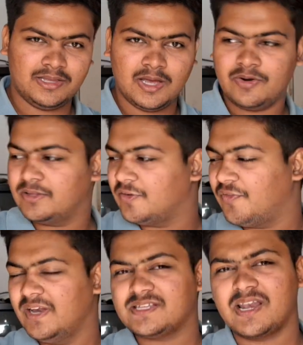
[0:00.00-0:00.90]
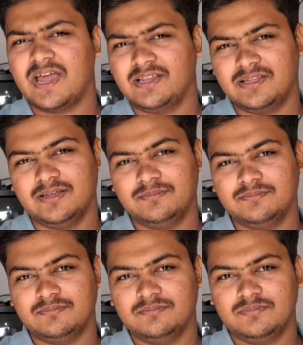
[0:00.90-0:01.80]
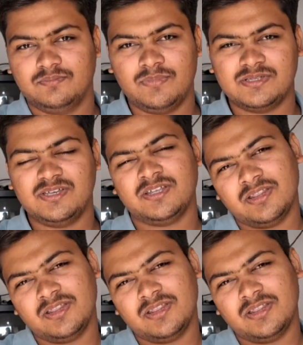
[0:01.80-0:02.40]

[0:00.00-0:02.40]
रख दिया और इधर फिनिश लाइन थी बस